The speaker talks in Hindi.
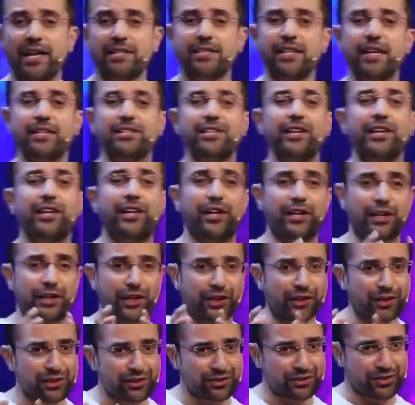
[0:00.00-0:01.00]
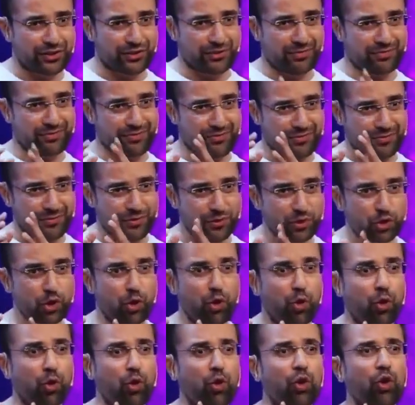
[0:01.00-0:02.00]
ऐसे ऐसे करियर्स
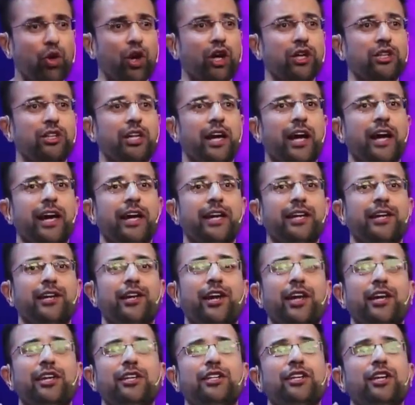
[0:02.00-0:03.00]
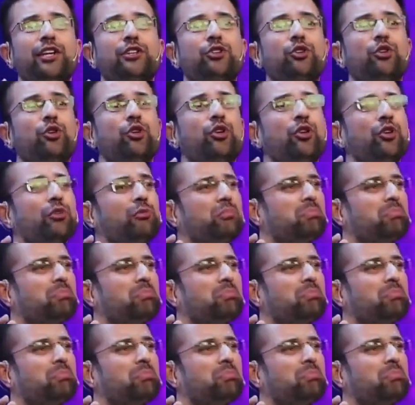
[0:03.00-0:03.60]
जो लोगों को लगता है कि नहीं ये तो